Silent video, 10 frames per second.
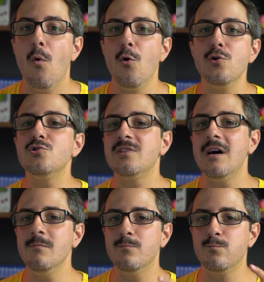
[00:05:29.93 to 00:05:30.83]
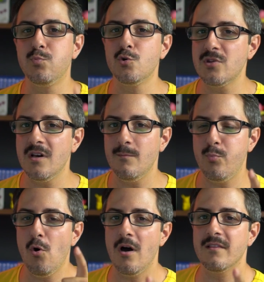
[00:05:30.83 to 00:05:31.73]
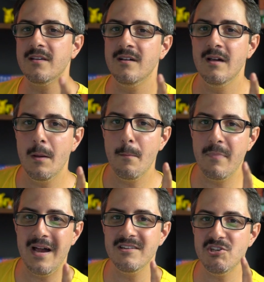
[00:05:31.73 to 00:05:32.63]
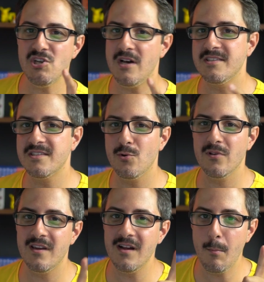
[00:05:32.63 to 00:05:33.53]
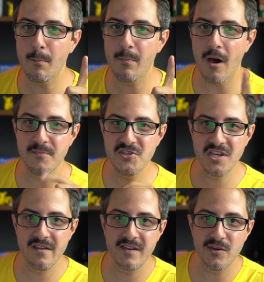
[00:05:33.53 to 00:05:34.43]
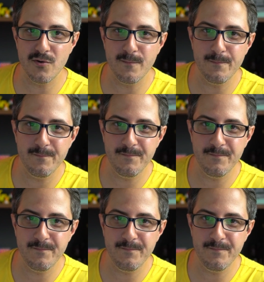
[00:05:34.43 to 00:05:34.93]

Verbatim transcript: O yüzden burada puanı ben şahsi olarak PUBG'ye veriyorum.